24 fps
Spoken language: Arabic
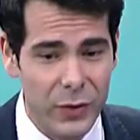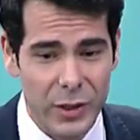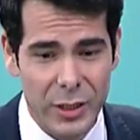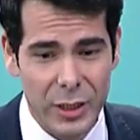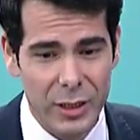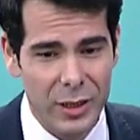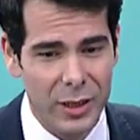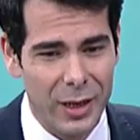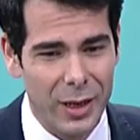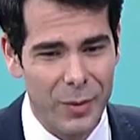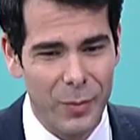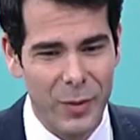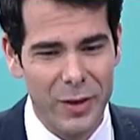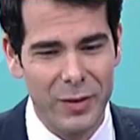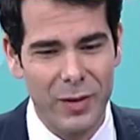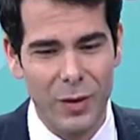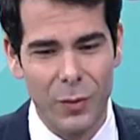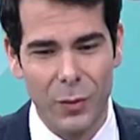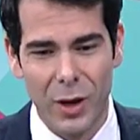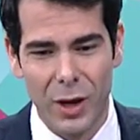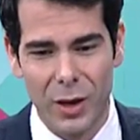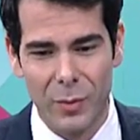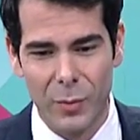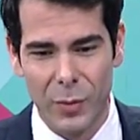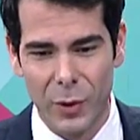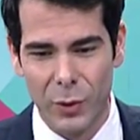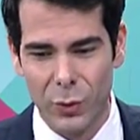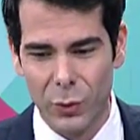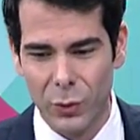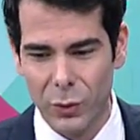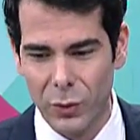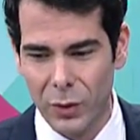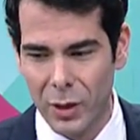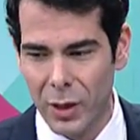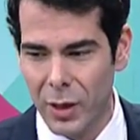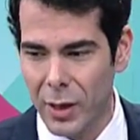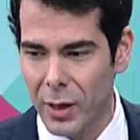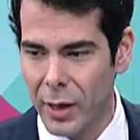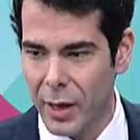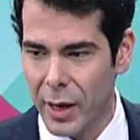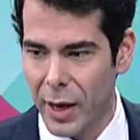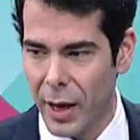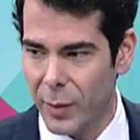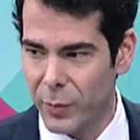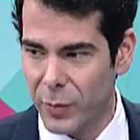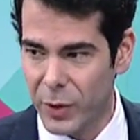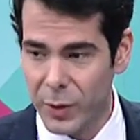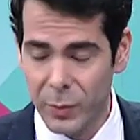فجأة يعني مثلا واحد بيكون
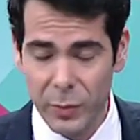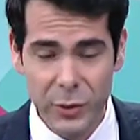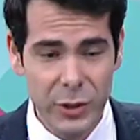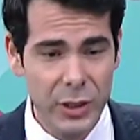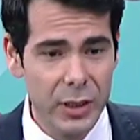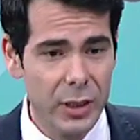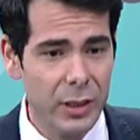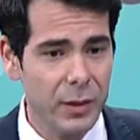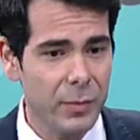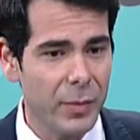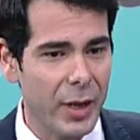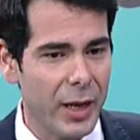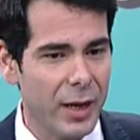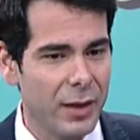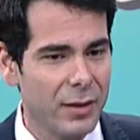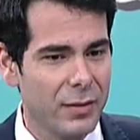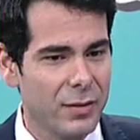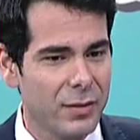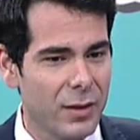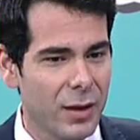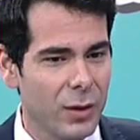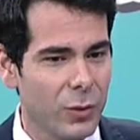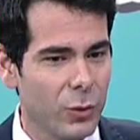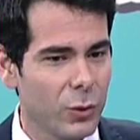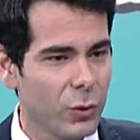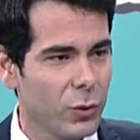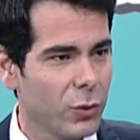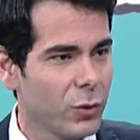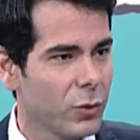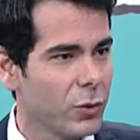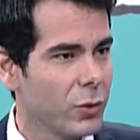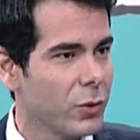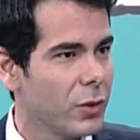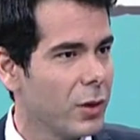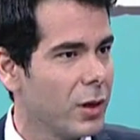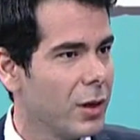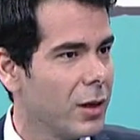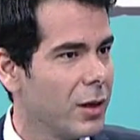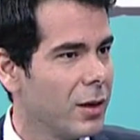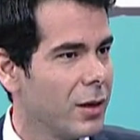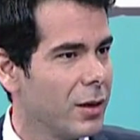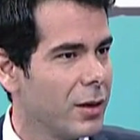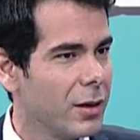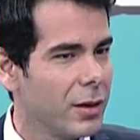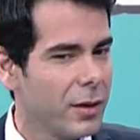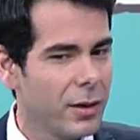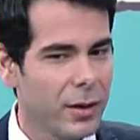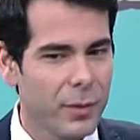عم بيمشي بحس انه
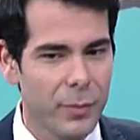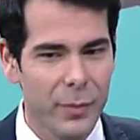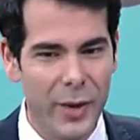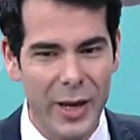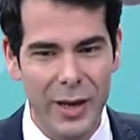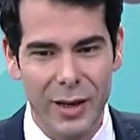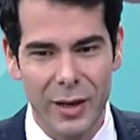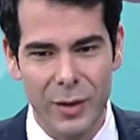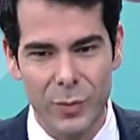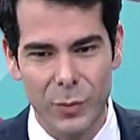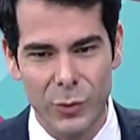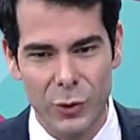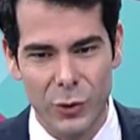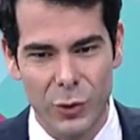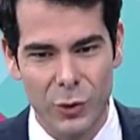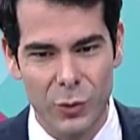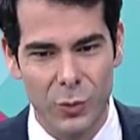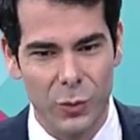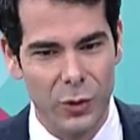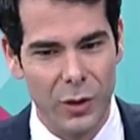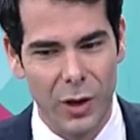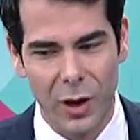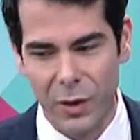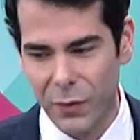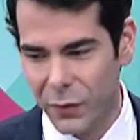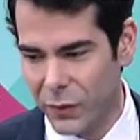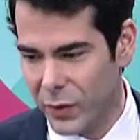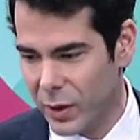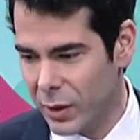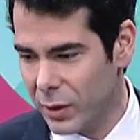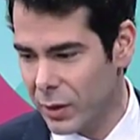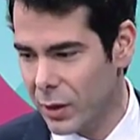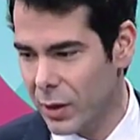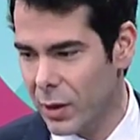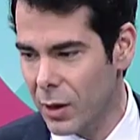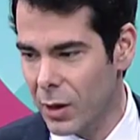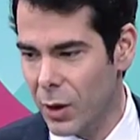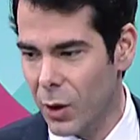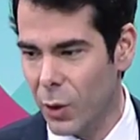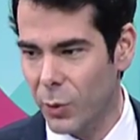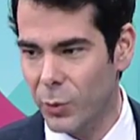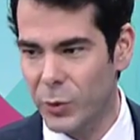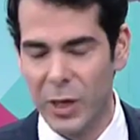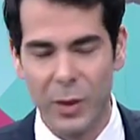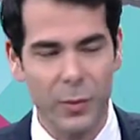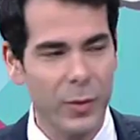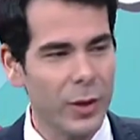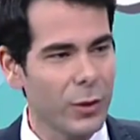آه، آه، ميلة من جسمه ضعفت او
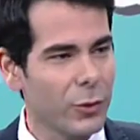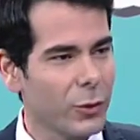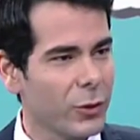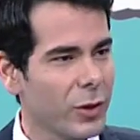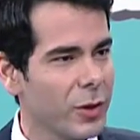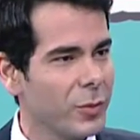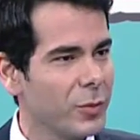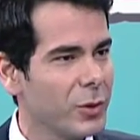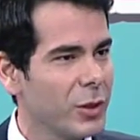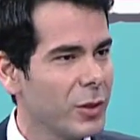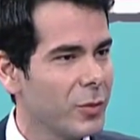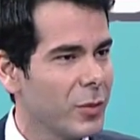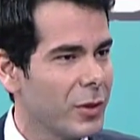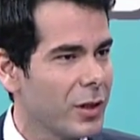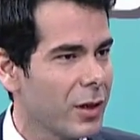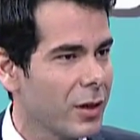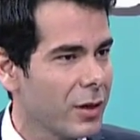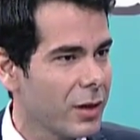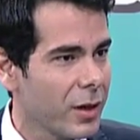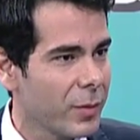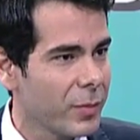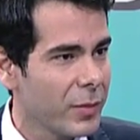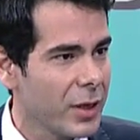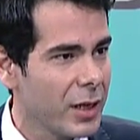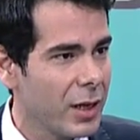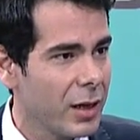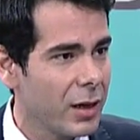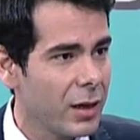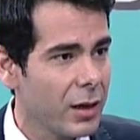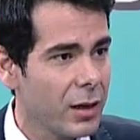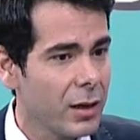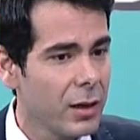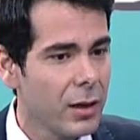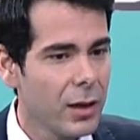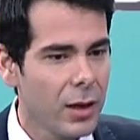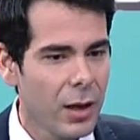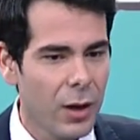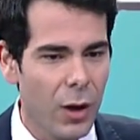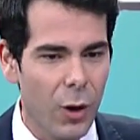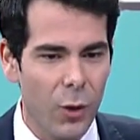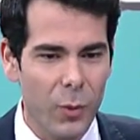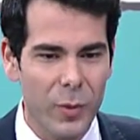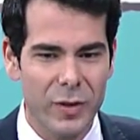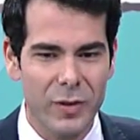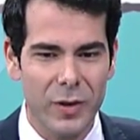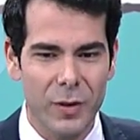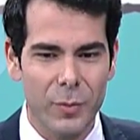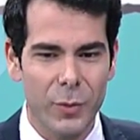مش عم بيقدر يمشي بطريقة منيحة
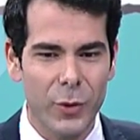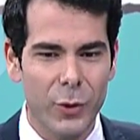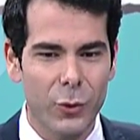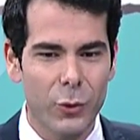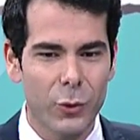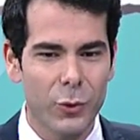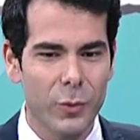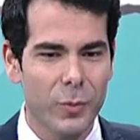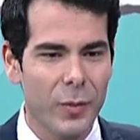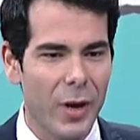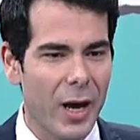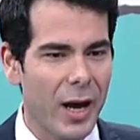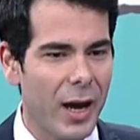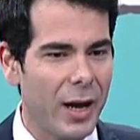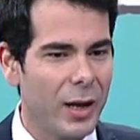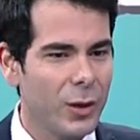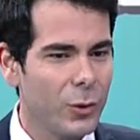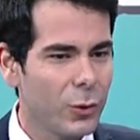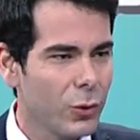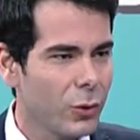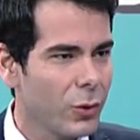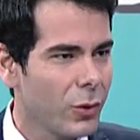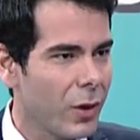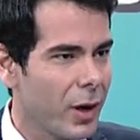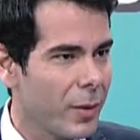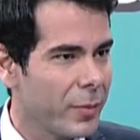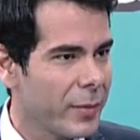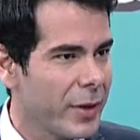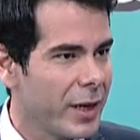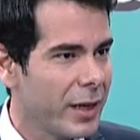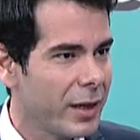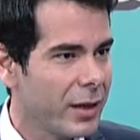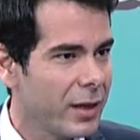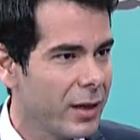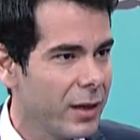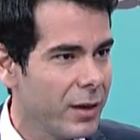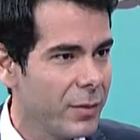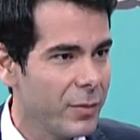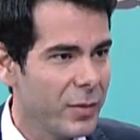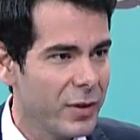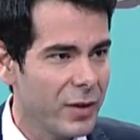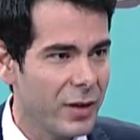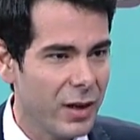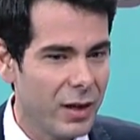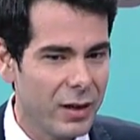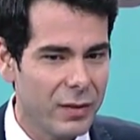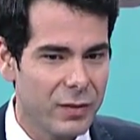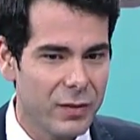او مثلا بيكون مع عائلته عم بيحكي
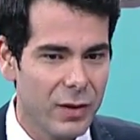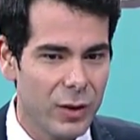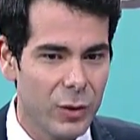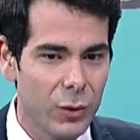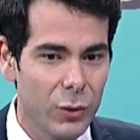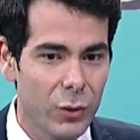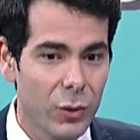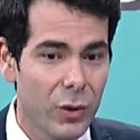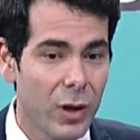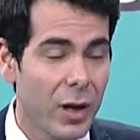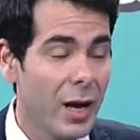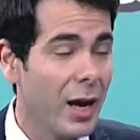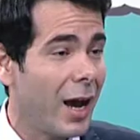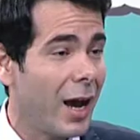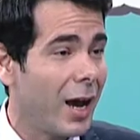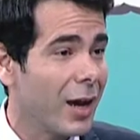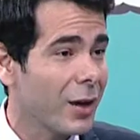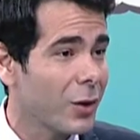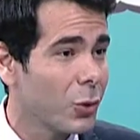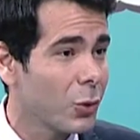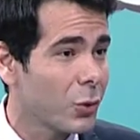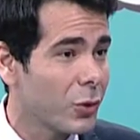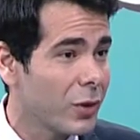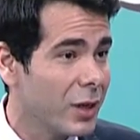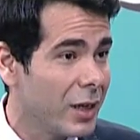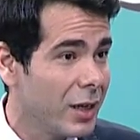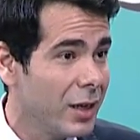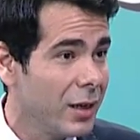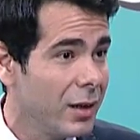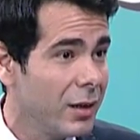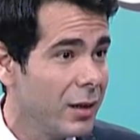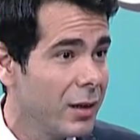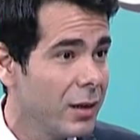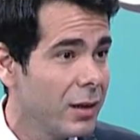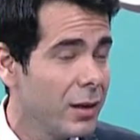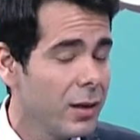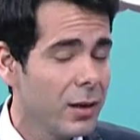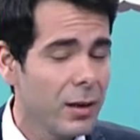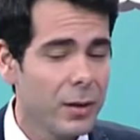بصير يحس انه حكيه ثقيل